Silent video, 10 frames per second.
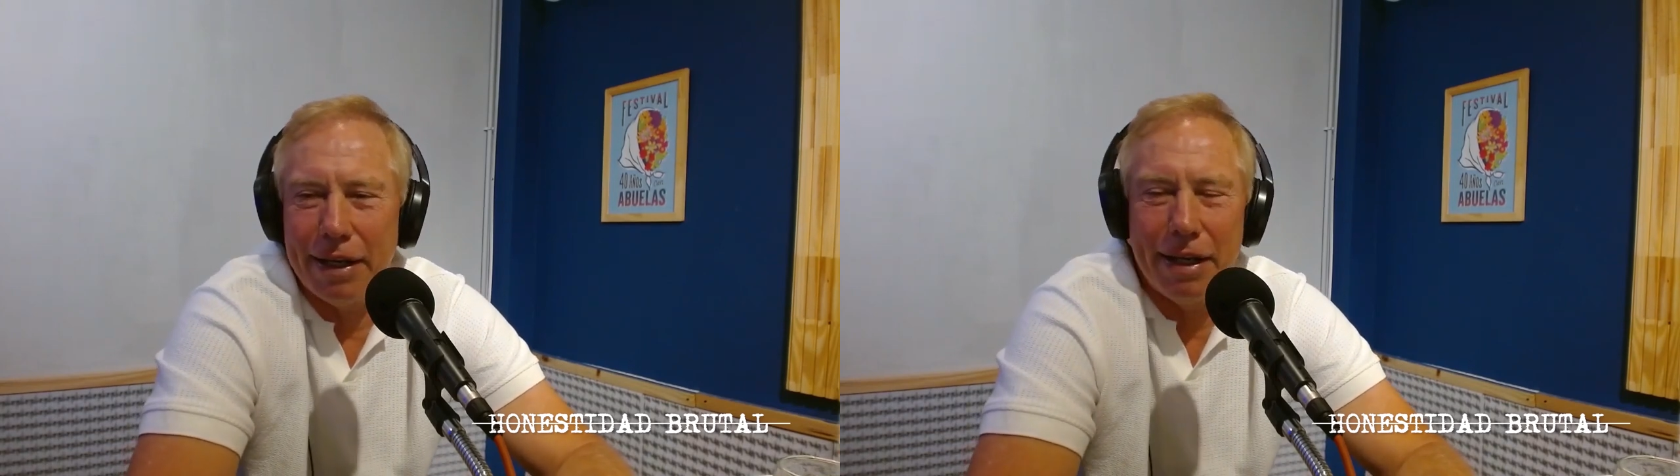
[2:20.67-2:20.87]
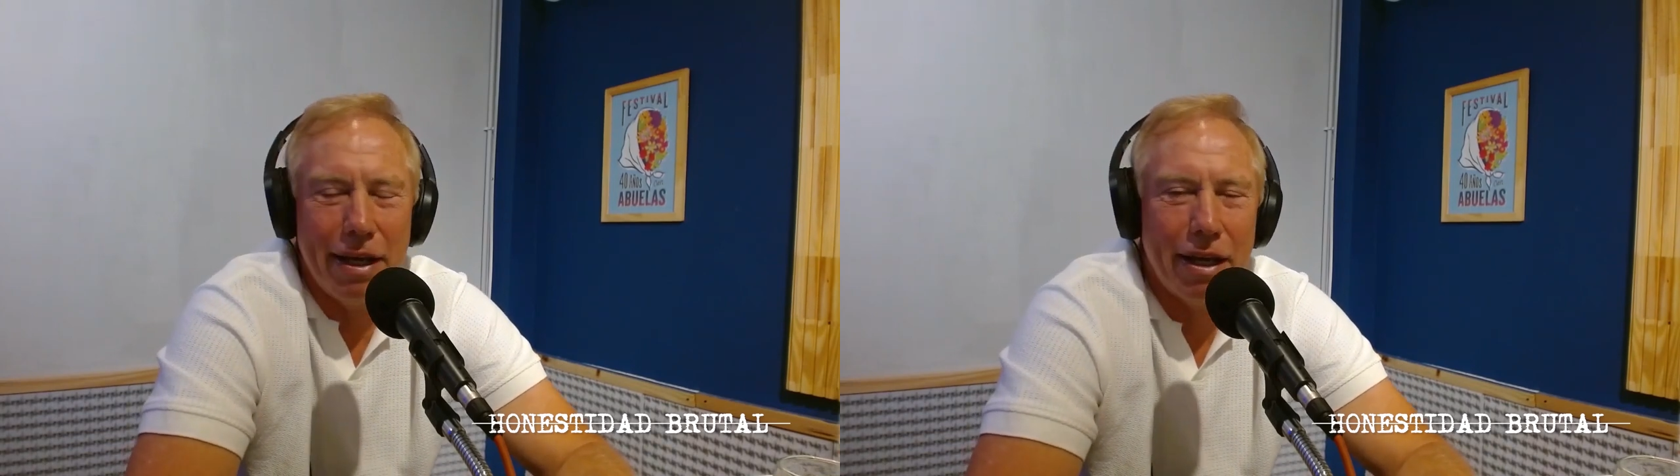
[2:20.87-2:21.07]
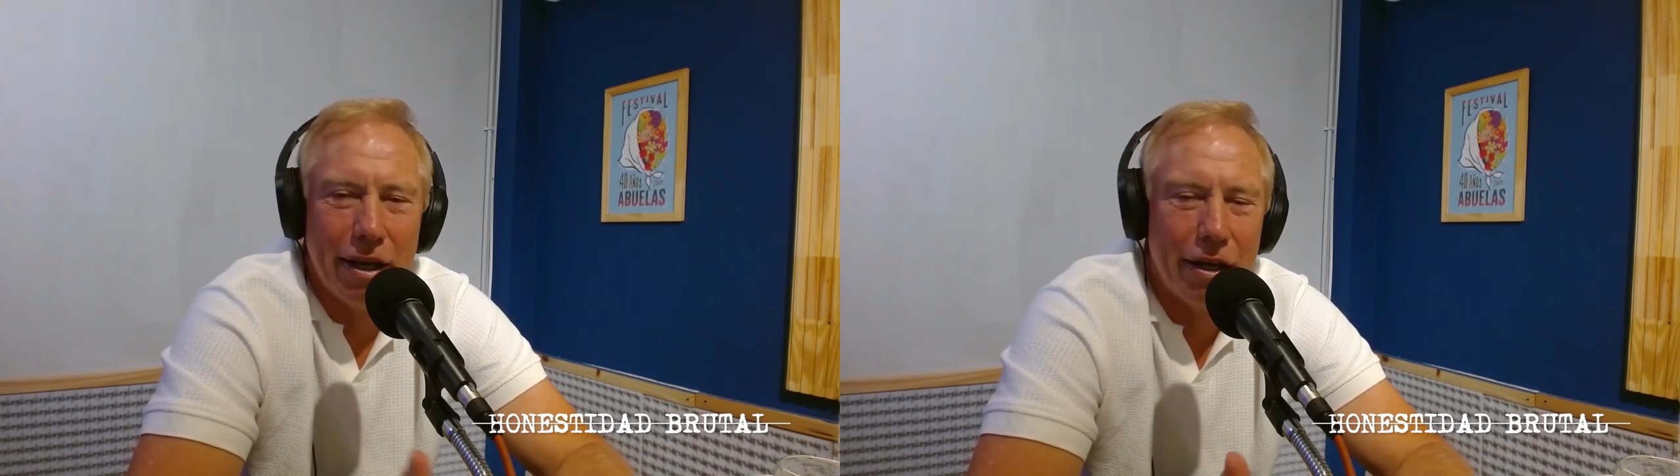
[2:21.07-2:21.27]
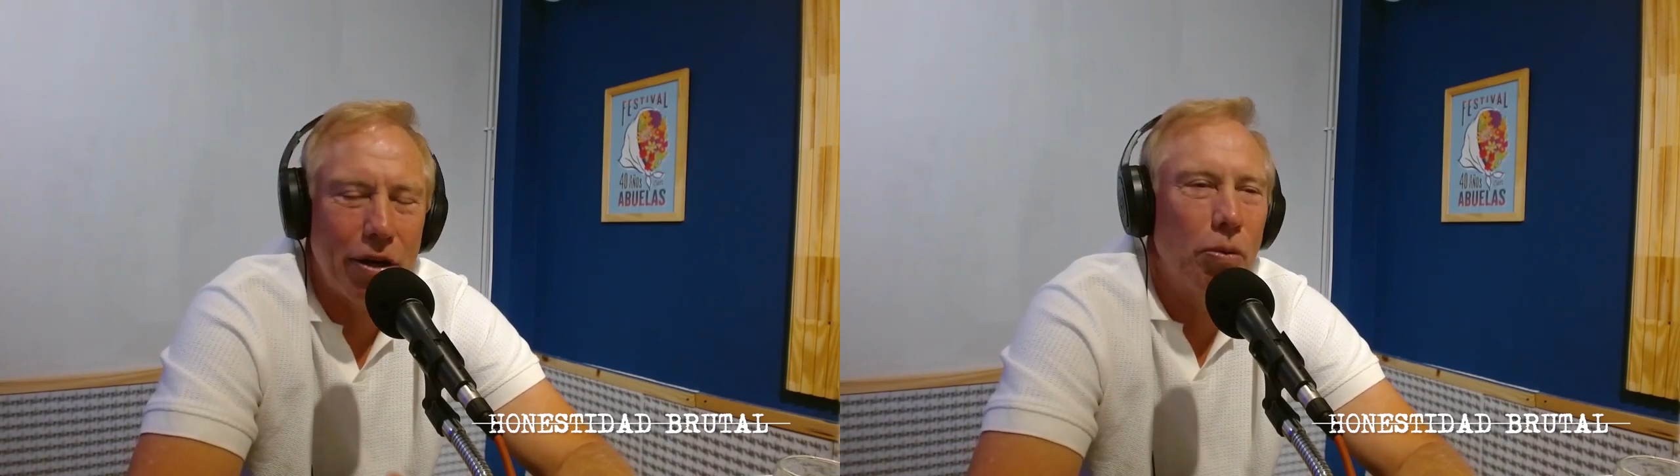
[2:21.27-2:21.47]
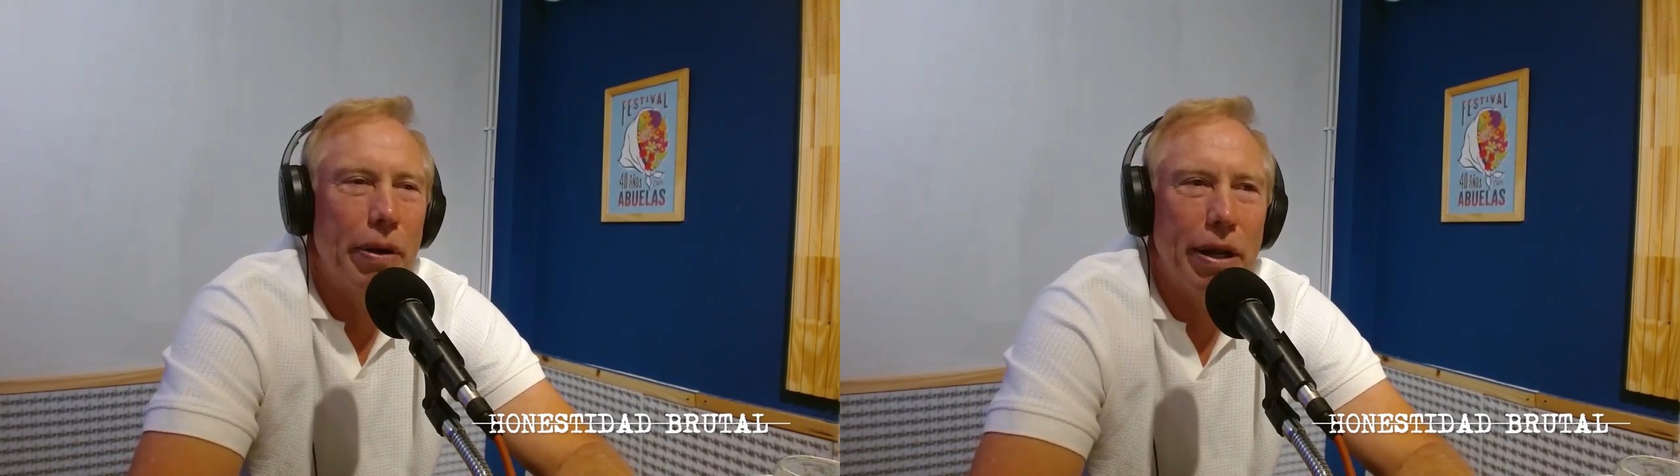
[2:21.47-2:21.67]
quería que
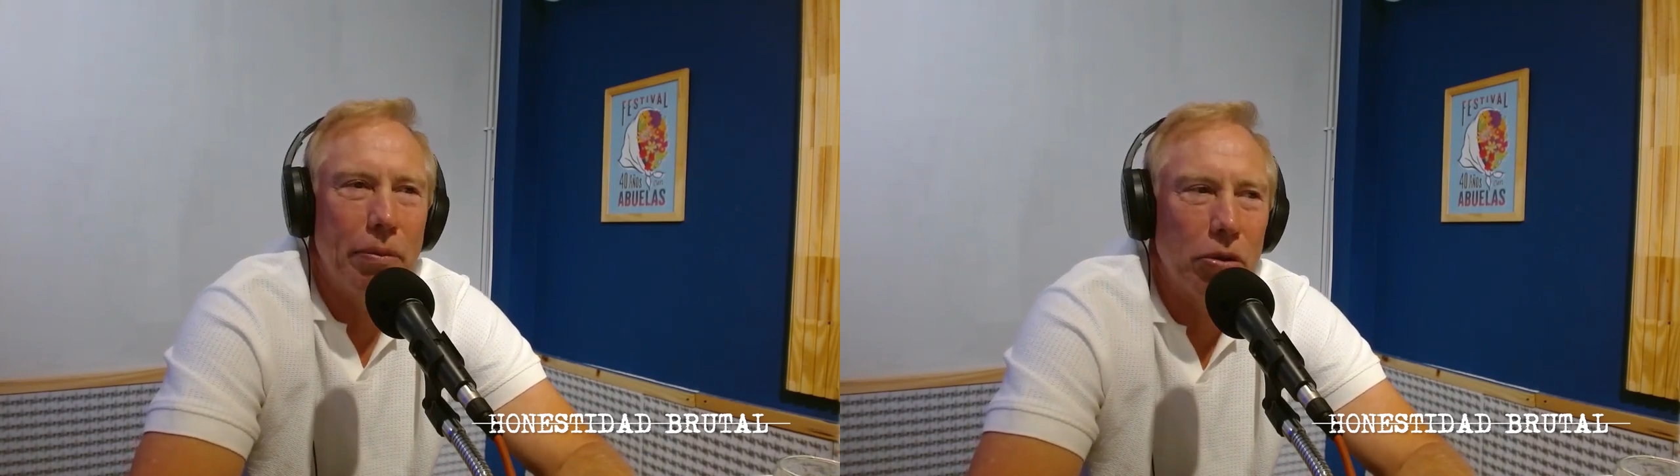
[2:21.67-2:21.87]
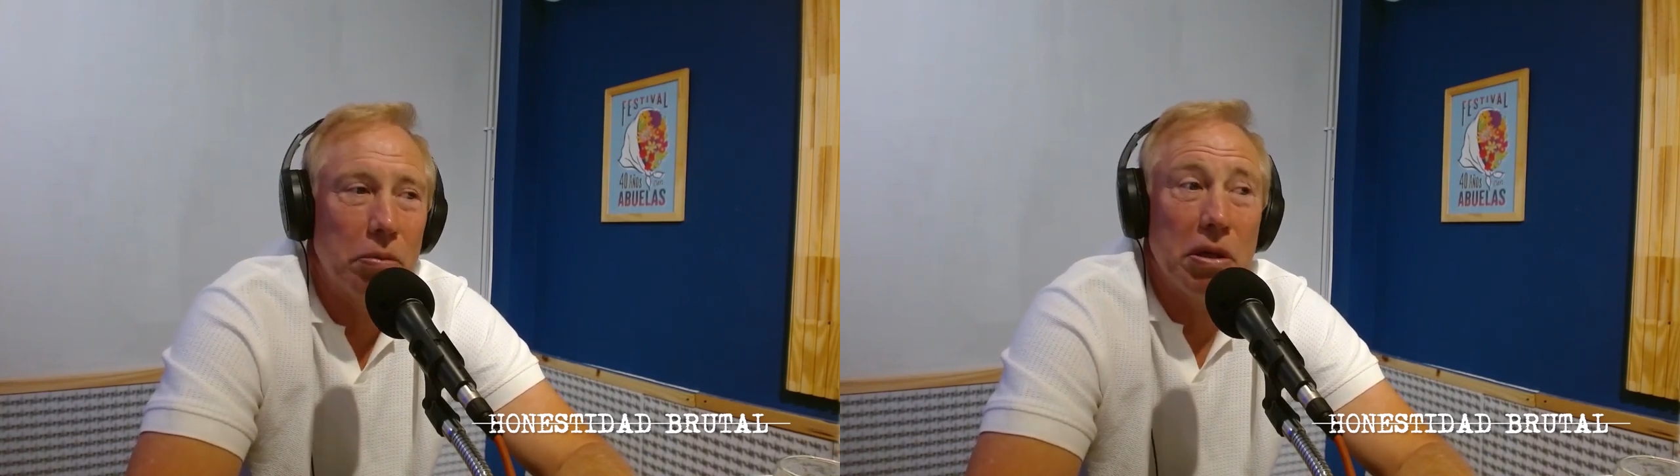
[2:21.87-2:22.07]
recuperemos.